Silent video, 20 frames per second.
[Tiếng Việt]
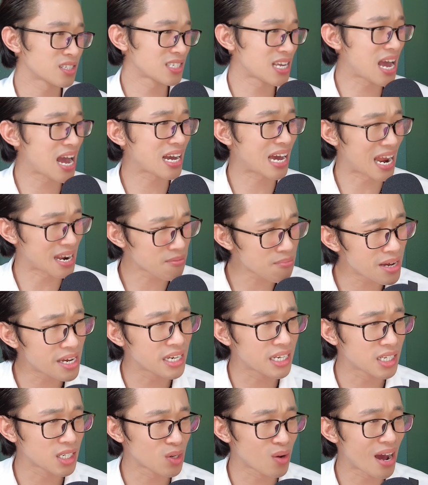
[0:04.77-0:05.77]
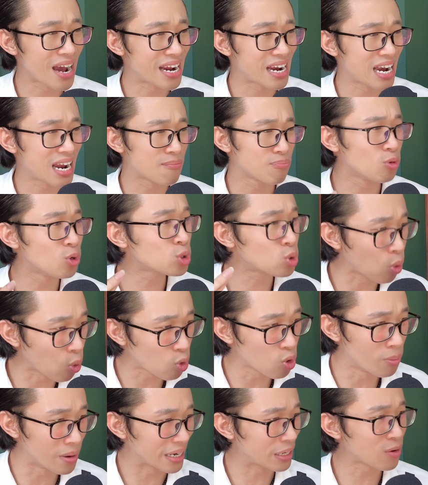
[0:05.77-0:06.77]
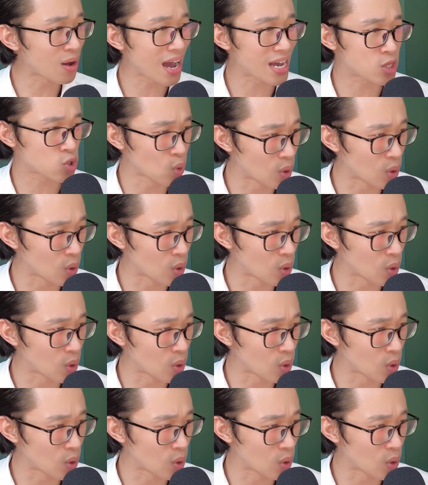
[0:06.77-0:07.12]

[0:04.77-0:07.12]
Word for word: ra cắn mình nó hay làm đối thủ của mình nó hay